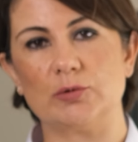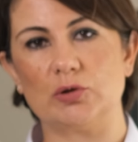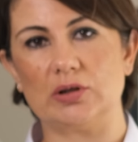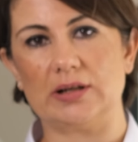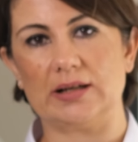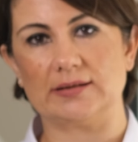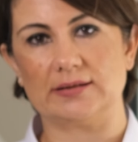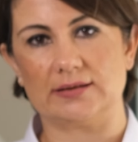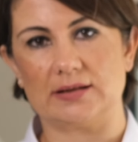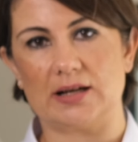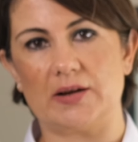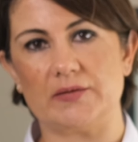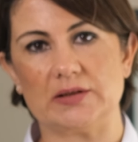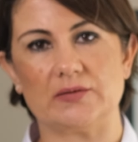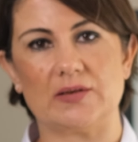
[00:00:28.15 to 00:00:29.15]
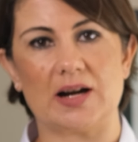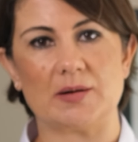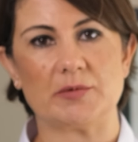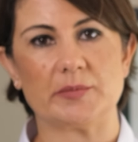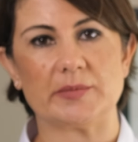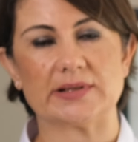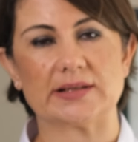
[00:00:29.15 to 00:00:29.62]
bölerek tedaviyi
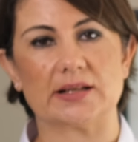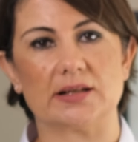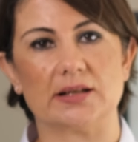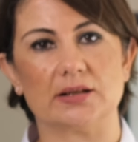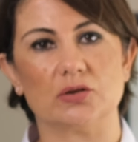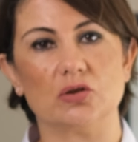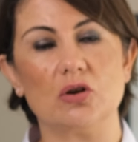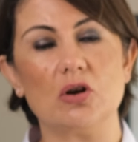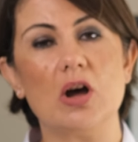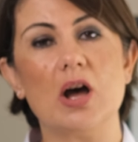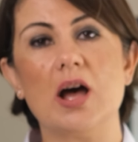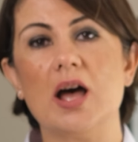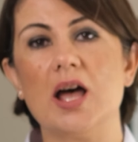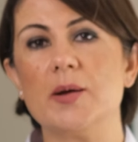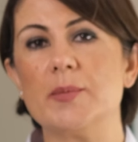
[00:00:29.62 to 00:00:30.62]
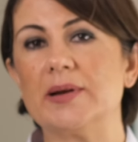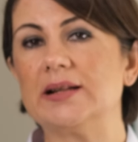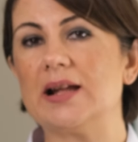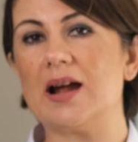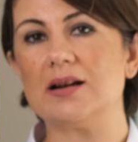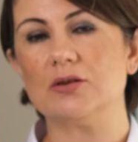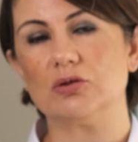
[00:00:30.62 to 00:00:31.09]
vermemiz gerekiyor. Hemen
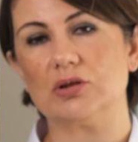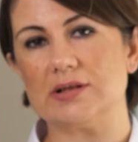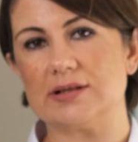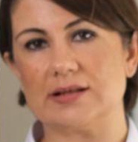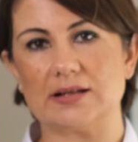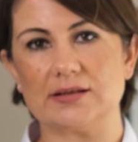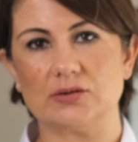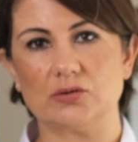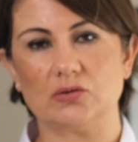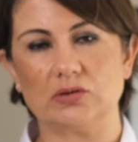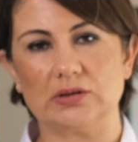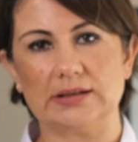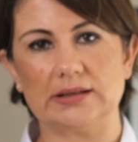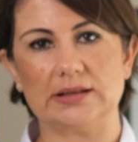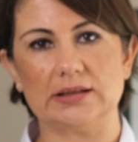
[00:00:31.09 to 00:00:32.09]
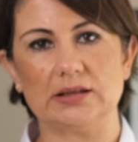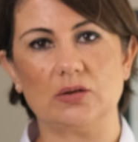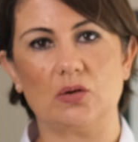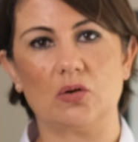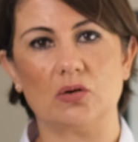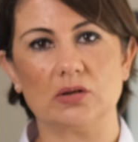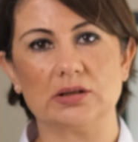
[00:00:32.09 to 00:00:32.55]
her lokalizasyondaki
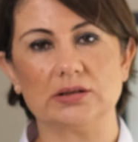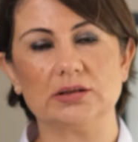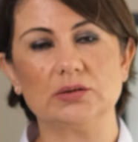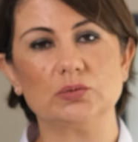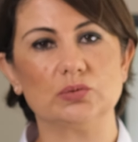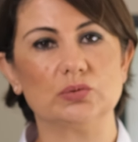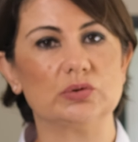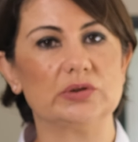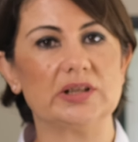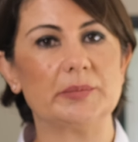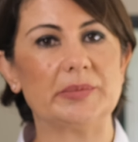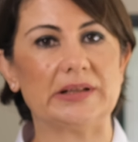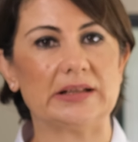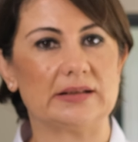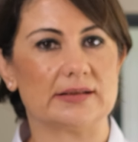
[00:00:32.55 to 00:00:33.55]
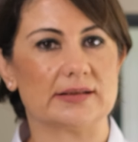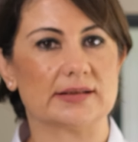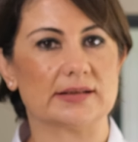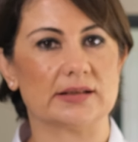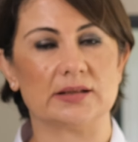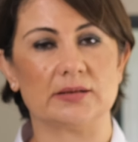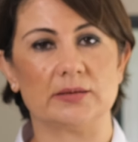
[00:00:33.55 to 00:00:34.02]
organa
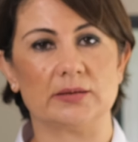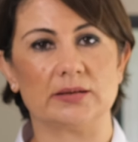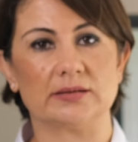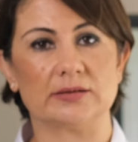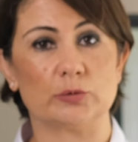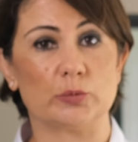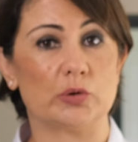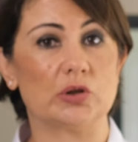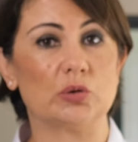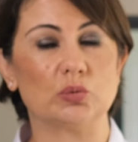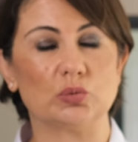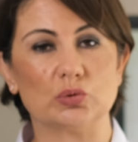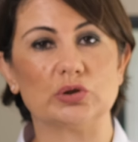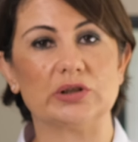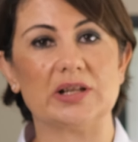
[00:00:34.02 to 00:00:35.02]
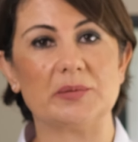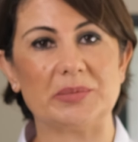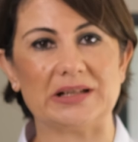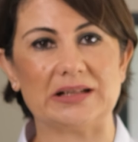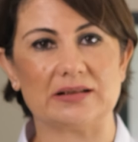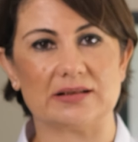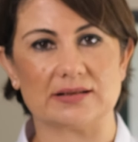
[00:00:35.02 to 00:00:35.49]
uygulayabiliriz, e, tümöre
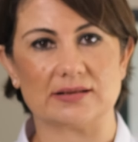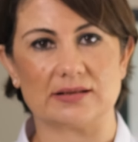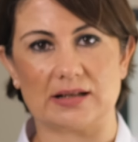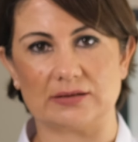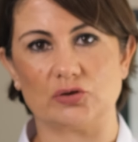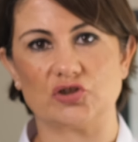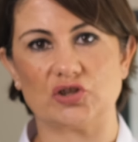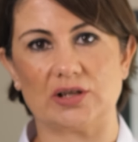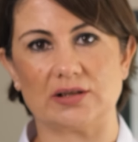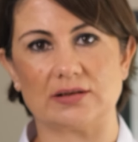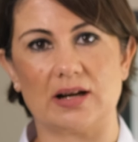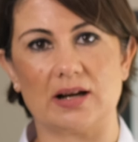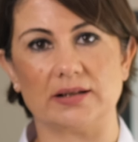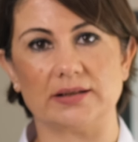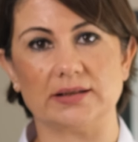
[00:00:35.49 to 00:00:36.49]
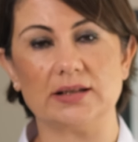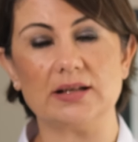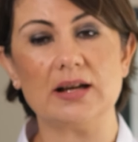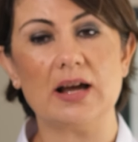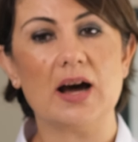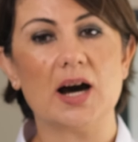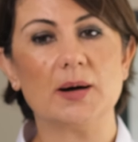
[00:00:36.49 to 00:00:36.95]
uygulayabiliriz radyo
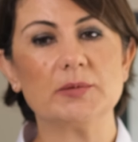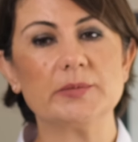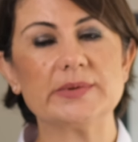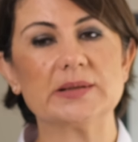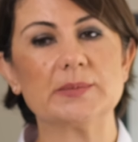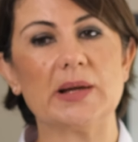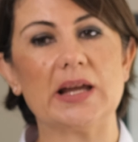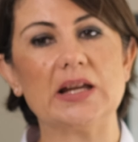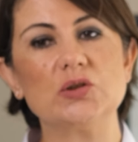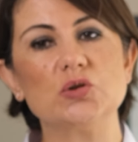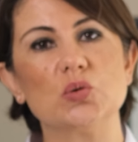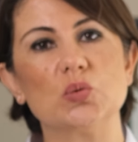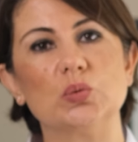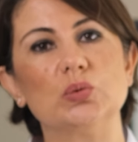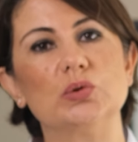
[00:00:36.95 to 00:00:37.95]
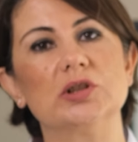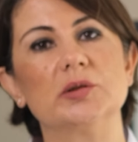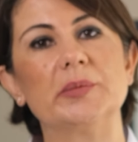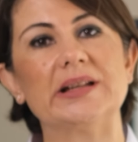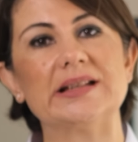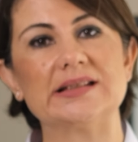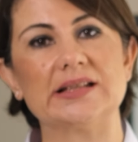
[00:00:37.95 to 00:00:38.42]
cerrahiyi. Ama bizim en çok
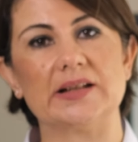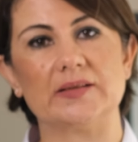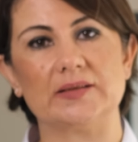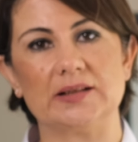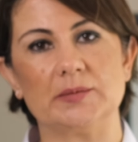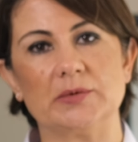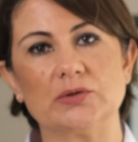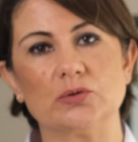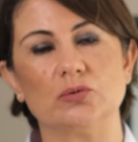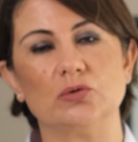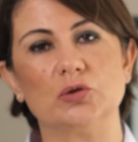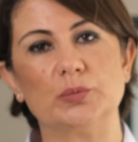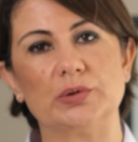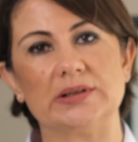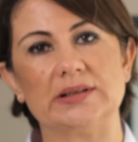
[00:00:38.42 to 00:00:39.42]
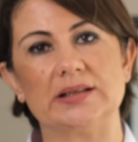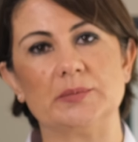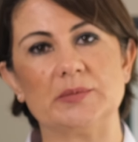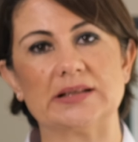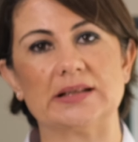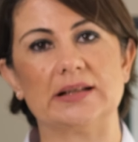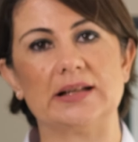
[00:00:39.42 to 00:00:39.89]
uygulamayı sevdiğimiz, günlük
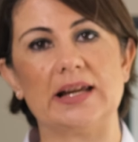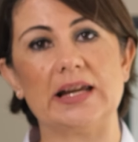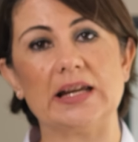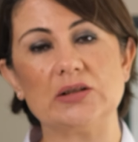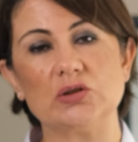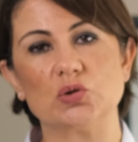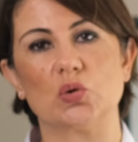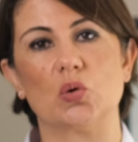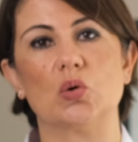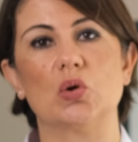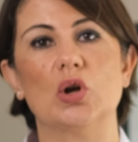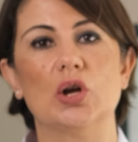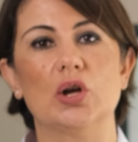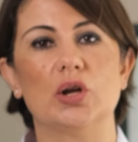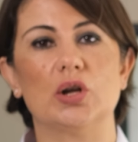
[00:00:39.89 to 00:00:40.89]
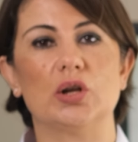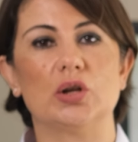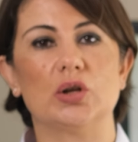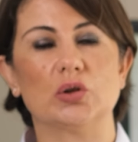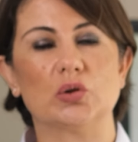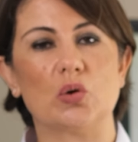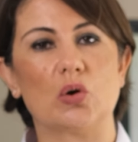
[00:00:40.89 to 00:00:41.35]
pratiğimizde de en çok
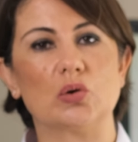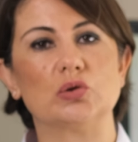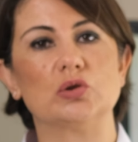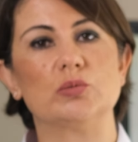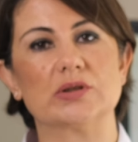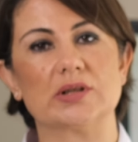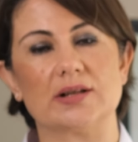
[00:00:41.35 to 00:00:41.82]
e, gördüğümüz